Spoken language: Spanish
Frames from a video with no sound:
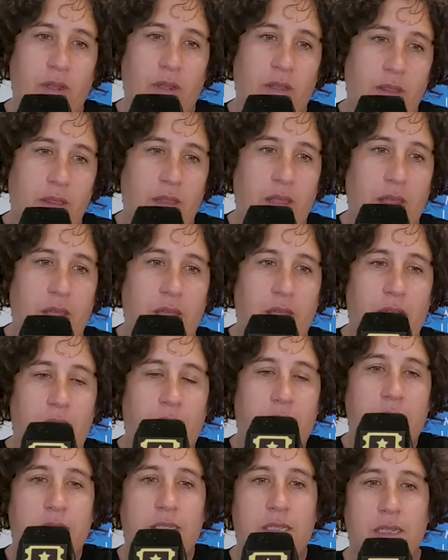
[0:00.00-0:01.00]
de
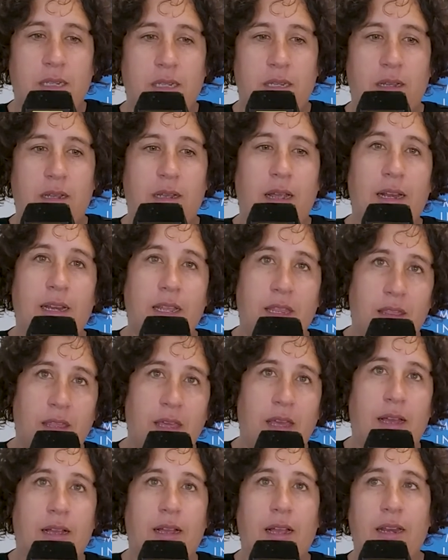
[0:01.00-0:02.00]
es
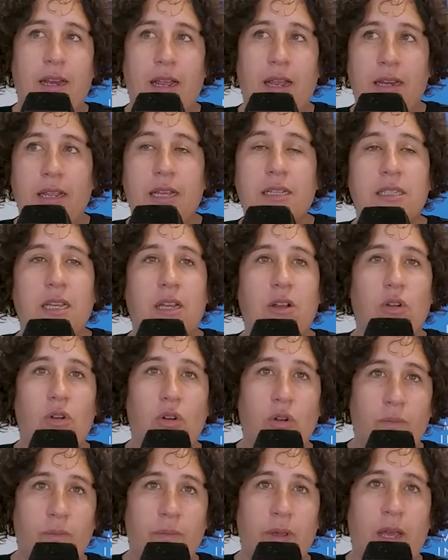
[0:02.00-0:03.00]
Galicia, Canarias y
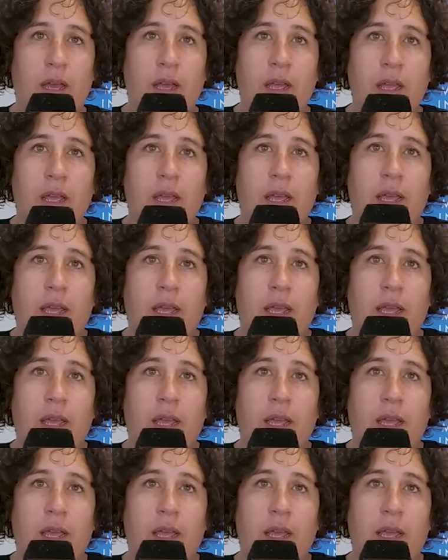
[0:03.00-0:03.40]
Colombia.